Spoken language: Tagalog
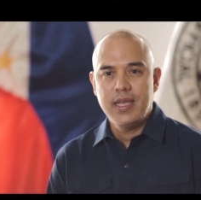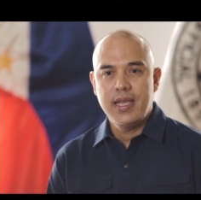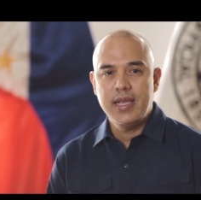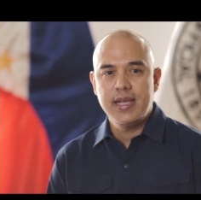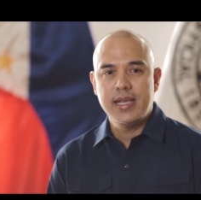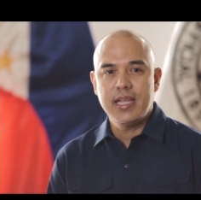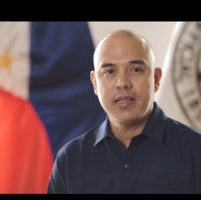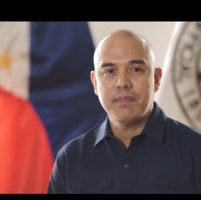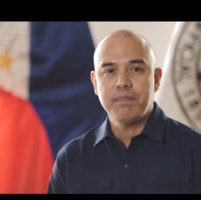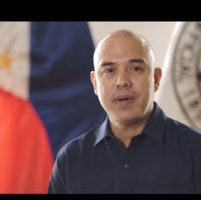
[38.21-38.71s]

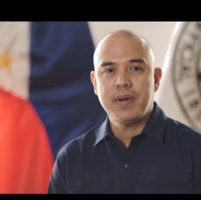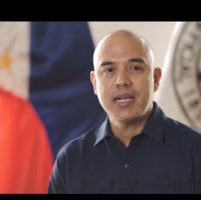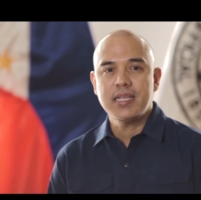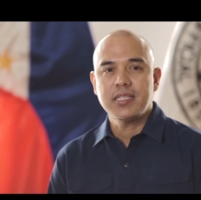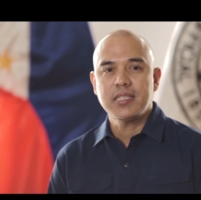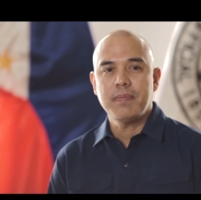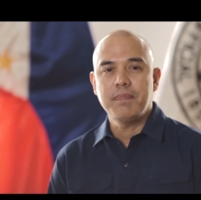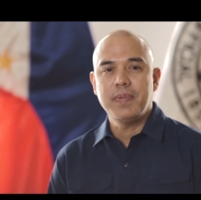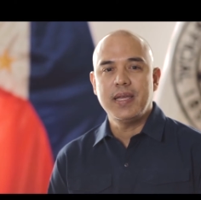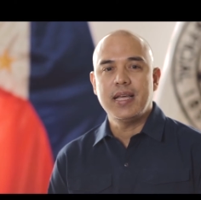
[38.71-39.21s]
Higit pa
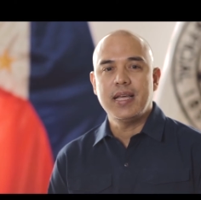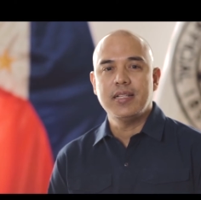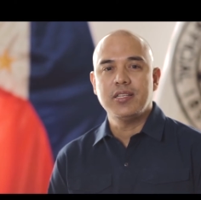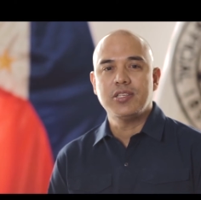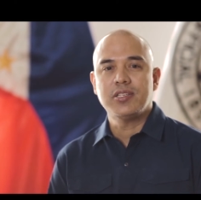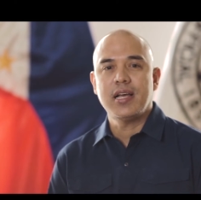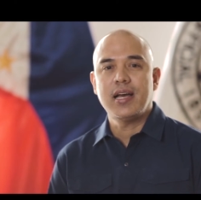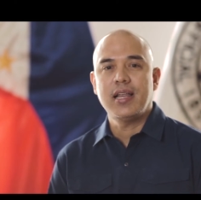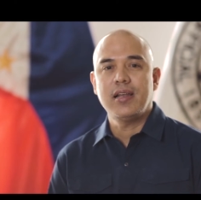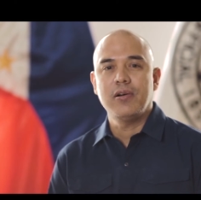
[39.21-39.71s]
sa
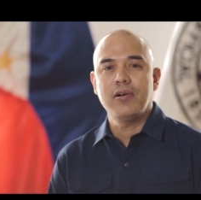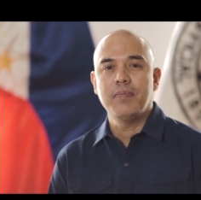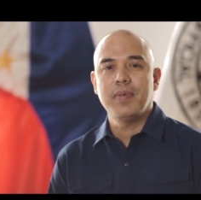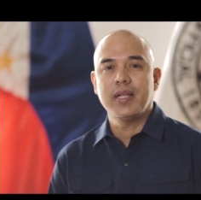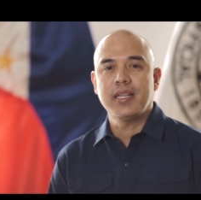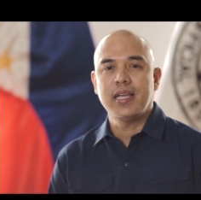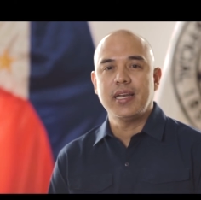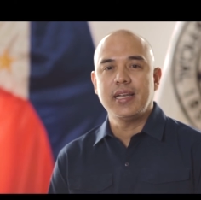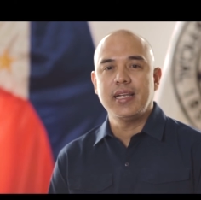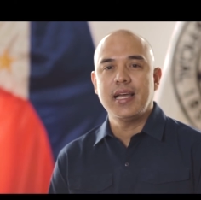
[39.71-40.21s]
pinansyal o
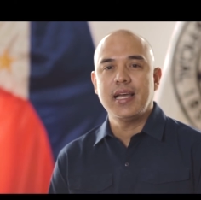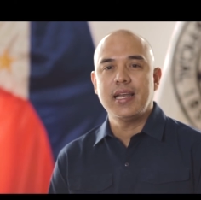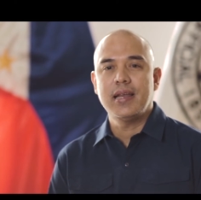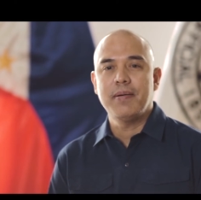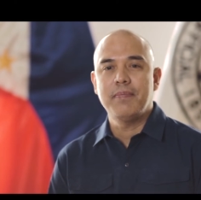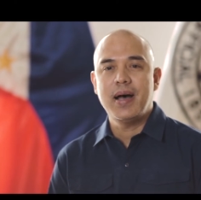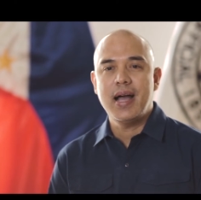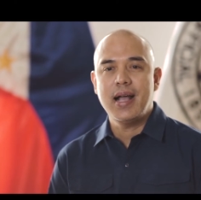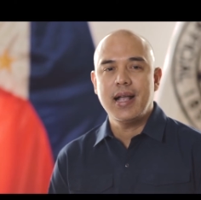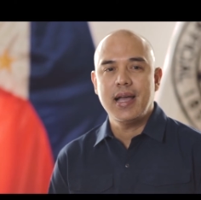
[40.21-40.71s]
material
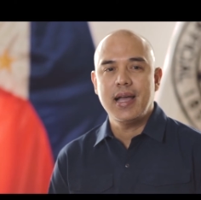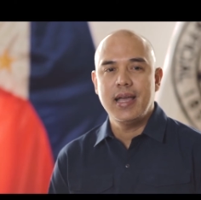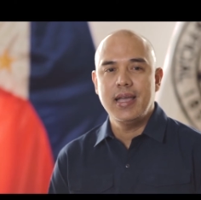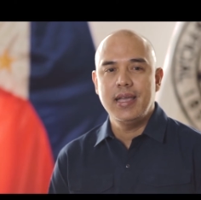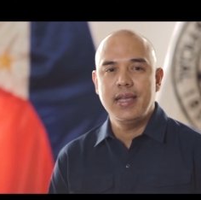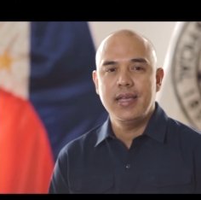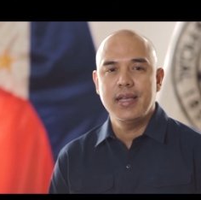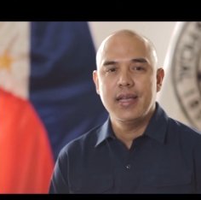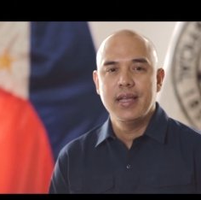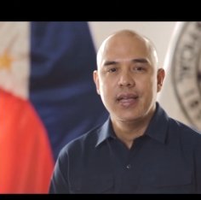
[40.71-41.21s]
na
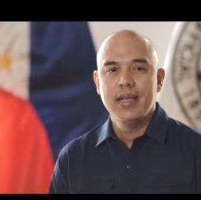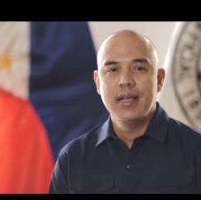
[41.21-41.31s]
bagay,